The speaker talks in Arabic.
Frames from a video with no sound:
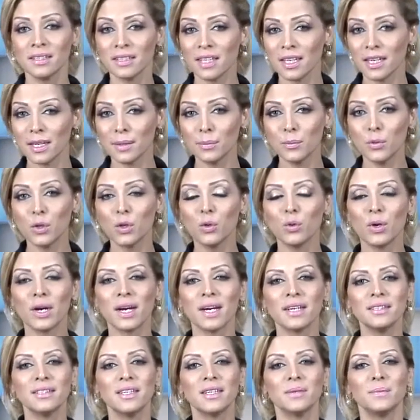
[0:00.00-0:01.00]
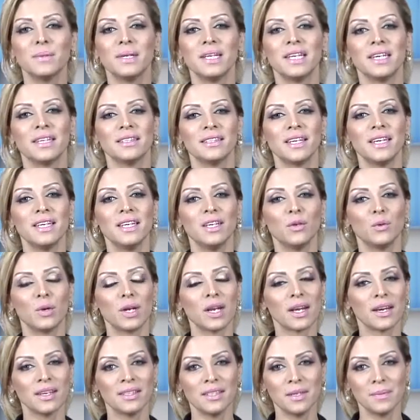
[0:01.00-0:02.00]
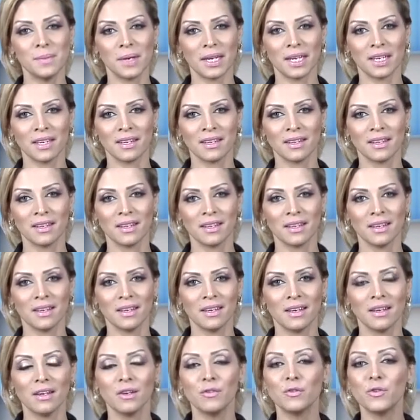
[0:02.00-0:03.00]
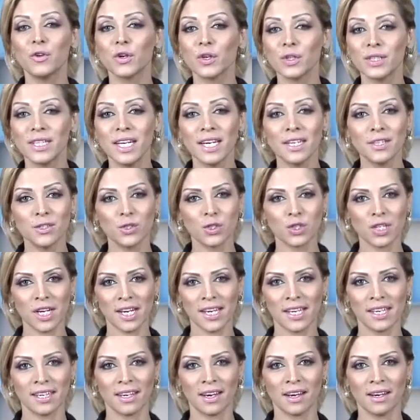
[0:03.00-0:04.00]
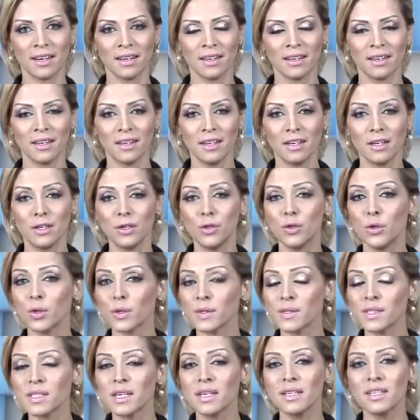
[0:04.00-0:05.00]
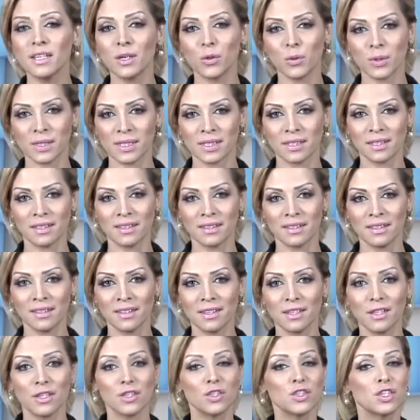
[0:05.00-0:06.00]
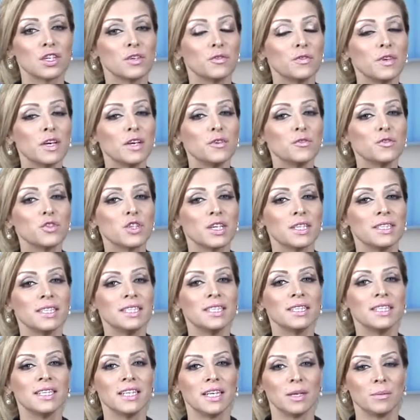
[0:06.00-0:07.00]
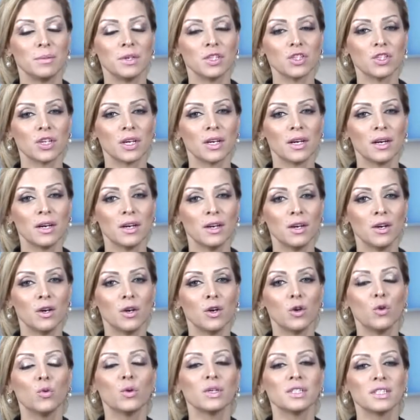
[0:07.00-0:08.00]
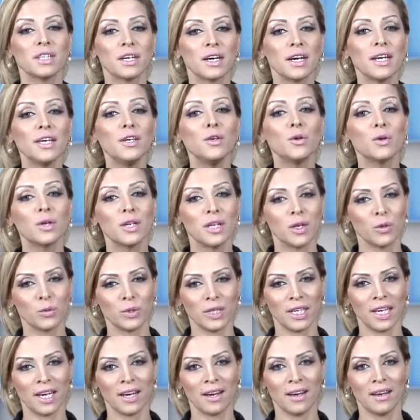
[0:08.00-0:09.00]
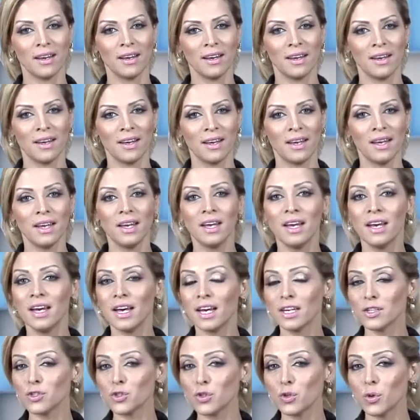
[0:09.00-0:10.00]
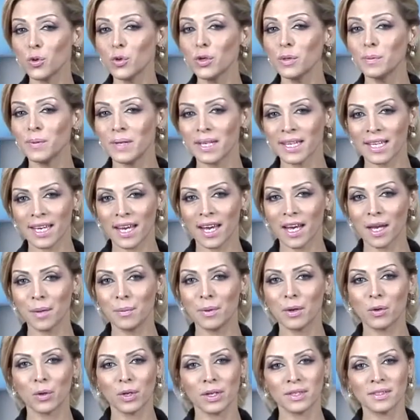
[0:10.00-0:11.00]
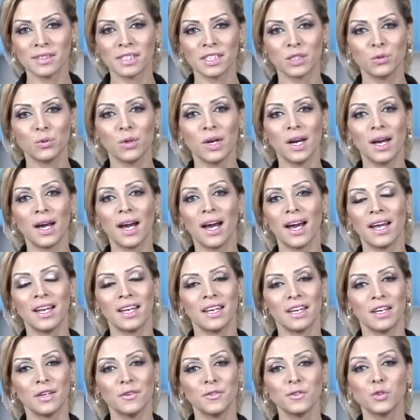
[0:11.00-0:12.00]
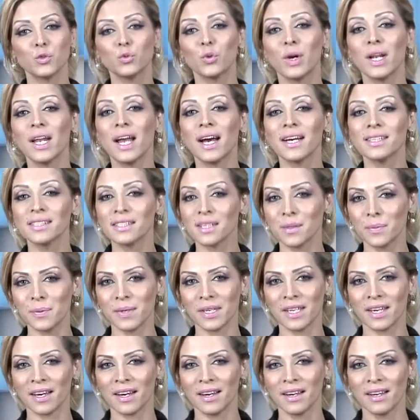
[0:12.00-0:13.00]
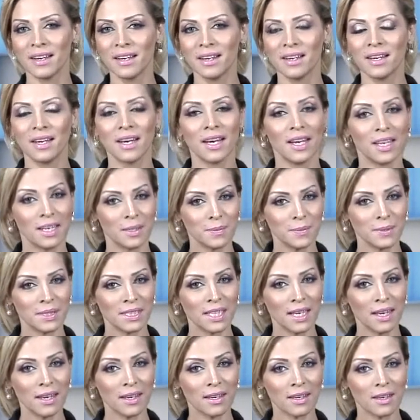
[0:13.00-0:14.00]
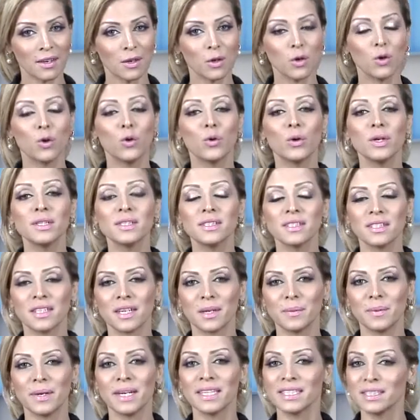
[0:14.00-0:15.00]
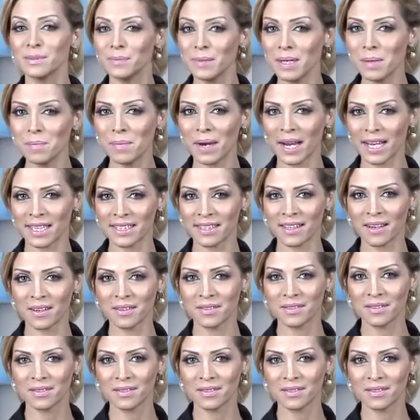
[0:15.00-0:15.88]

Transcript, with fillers: تنمل وخدر باليدين والقدمين، فقدان الشهية، نقصان الوزن، جفاف شديد للبشرة وتغير لونها. الشعور بالكآبة والانطواء على النفس والعصبية، الإمساك واضطرابات بالمعدة.